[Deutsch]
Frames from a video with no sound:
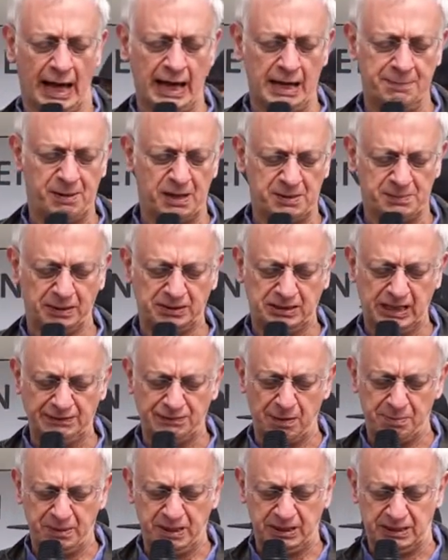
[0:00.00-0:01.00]
eine
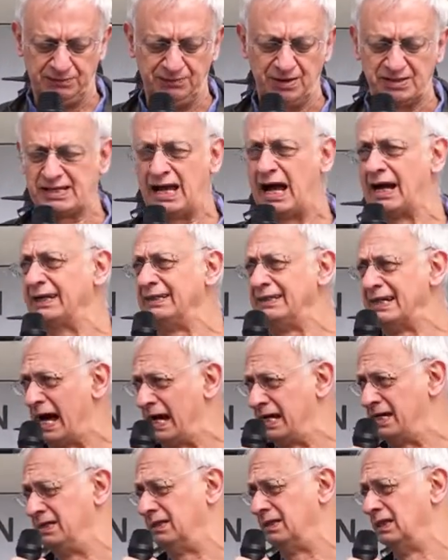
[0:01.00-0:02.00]
Perspektive bieten. Wir sagen
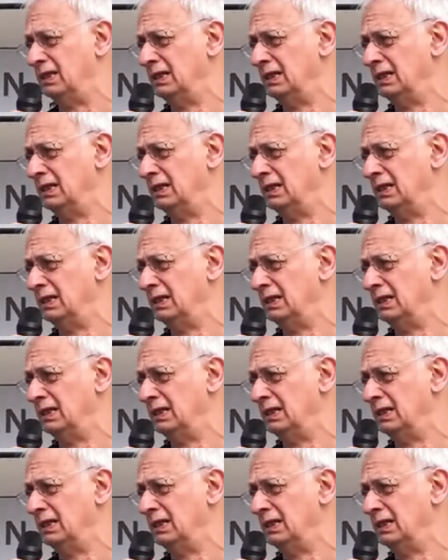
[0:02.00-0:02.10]
nein,